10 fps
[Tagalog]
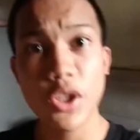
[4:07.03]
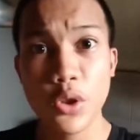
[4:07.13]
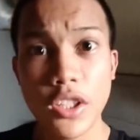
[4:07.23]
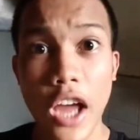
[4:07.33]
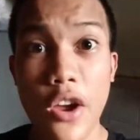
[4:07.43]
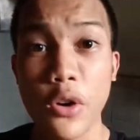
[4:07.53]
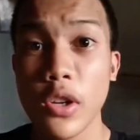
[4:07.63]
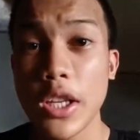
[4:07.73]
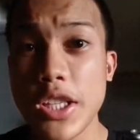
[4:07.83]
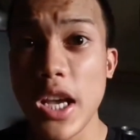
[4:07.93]
Punta tayo
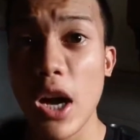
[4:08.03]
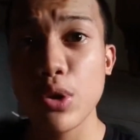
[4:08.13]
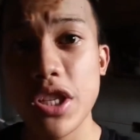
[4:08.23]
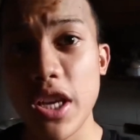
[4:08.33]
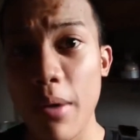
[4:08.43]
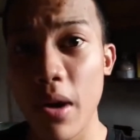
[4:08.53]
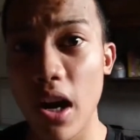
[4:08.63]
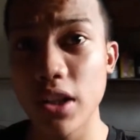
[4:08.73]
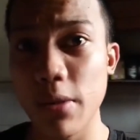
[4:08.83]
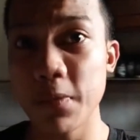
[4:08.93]
ulit sa kusina
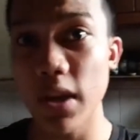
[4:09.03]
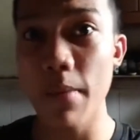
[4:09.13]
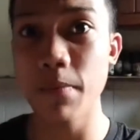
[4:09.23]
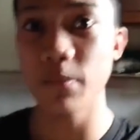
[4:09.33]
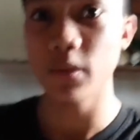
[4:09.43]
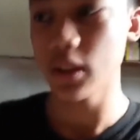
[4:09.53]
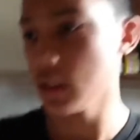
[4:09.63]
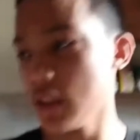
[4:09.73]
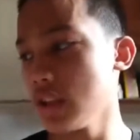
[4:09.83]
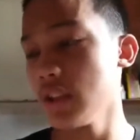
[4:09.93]
mga kasapsap.
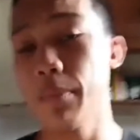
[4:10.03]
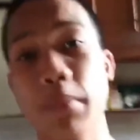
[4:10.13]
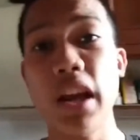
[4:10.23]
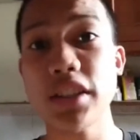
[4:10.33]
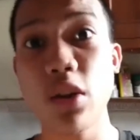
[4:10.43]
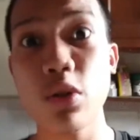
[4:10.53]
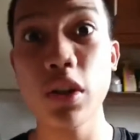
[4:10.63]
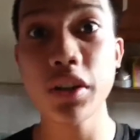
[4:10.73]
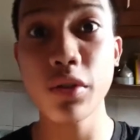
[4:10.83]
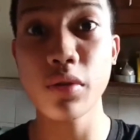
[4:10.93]
Binasa ko
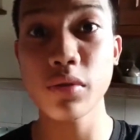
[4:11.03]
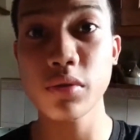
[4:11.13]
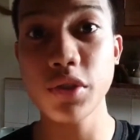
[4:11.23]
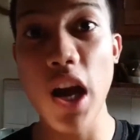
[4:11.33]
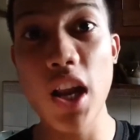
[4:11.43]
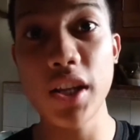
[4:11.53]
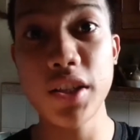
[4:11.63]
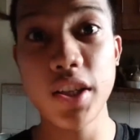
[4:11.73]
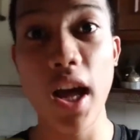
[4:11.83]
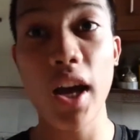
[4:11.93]
ulit yung challenge
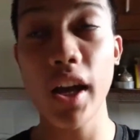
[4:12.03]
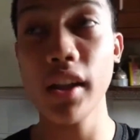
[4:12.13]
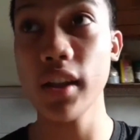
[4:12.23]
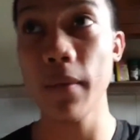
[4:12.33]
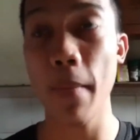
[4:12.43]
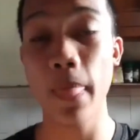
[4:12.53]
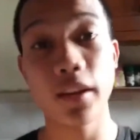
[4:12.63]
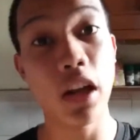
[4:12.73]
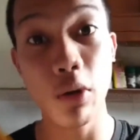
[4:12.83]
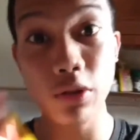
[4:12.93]
sa akin.
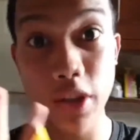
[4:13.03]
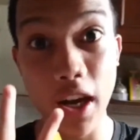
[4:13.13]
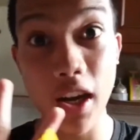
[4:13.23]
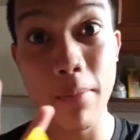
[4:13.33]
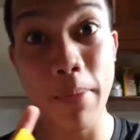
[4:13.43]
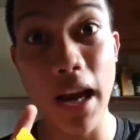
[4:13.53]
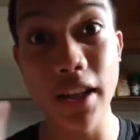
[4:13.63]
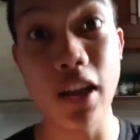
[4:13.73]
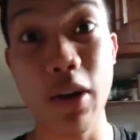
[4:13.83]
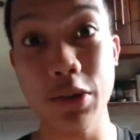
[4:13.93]
Dalawang kutsara lang pala,
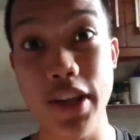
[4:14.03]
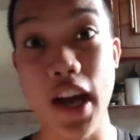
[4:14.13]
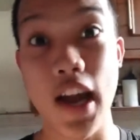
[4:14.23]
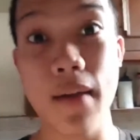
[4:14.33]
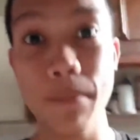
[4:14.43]
dalawang kutsara.